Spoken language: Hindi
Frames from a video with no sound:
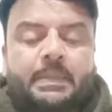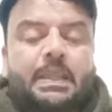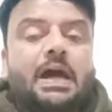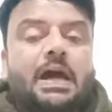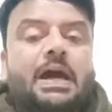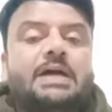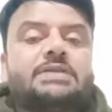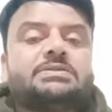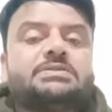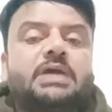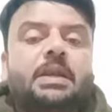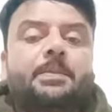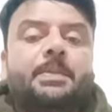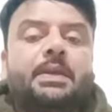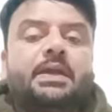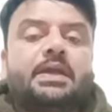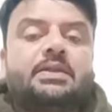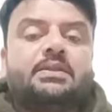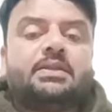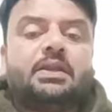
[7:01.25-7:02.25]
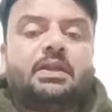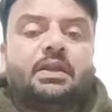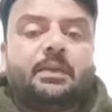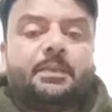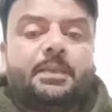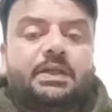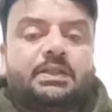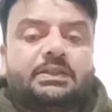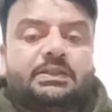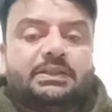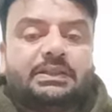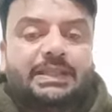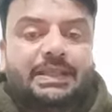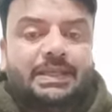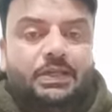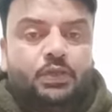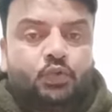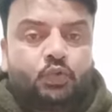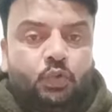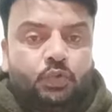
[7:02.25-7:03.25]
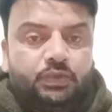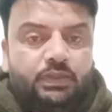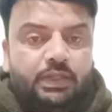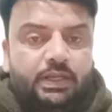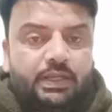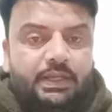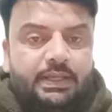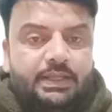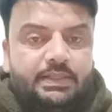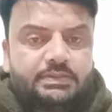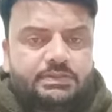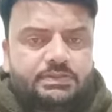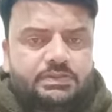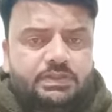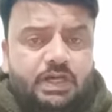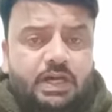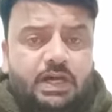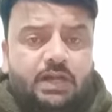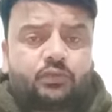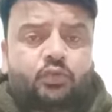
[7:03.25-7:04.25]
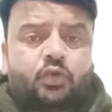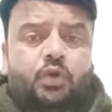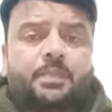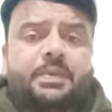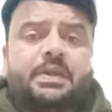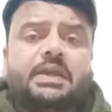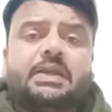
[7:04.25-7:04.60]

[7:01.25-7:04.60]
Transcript: आज नरमे के अंदर लगभग 300 से लेकर 400 रुपए की